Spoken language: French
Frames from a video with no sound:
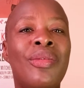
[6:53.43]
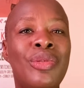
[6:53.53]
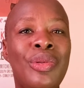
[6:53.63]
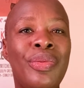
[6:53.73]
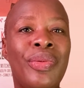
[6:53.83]
a
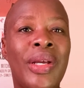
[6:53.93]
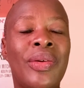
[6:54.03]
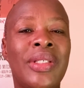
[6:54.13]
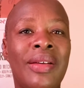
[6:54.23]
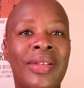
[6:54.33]
voulu
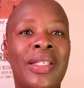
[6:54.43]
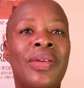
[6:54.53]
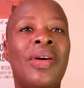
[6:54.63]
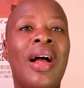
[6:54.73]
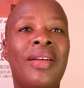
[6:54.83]
faire en
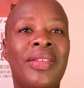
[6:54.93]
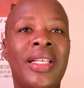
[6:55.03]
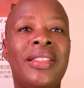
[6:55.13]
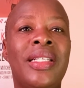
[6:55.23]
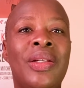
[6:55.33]
travaillant
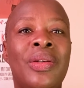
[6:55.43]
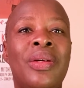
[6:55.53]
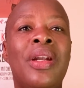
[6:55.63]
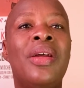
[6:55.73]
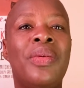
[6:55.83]
avec Taylor